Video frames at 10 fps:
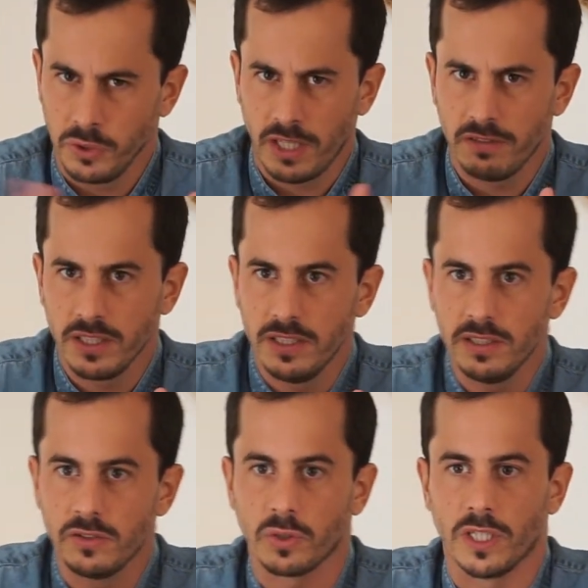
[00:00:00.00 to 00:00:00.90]

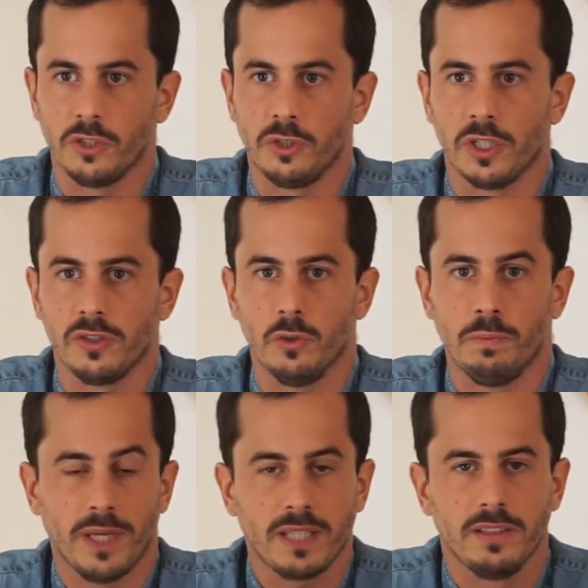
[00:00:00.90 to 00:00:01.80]
travailler sur quelque chose de
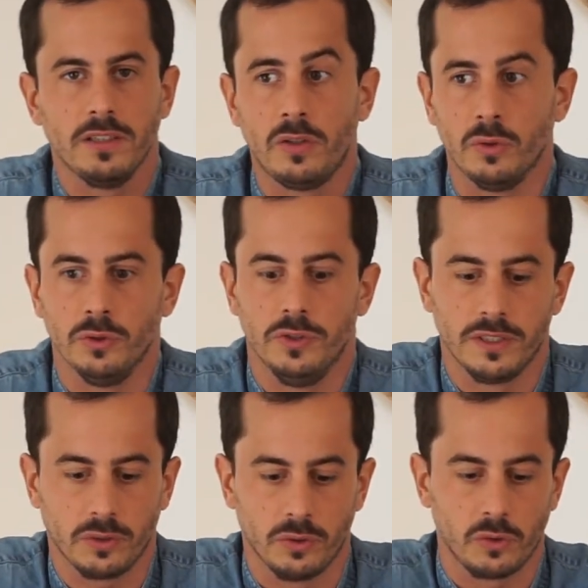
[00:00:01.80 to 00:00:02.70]
pertinent au lieu
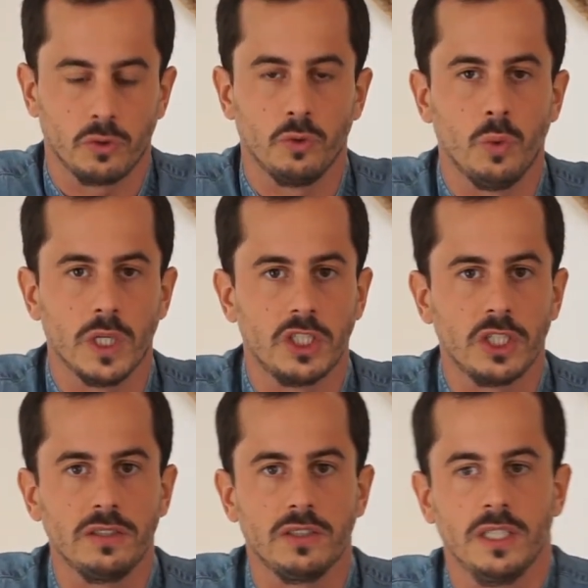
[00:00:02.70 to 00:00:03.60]
d'être sur du
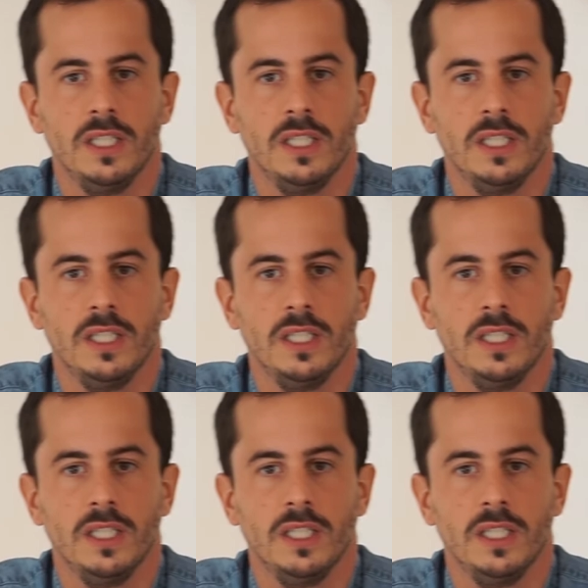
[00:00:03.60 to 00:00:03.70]
one-shot.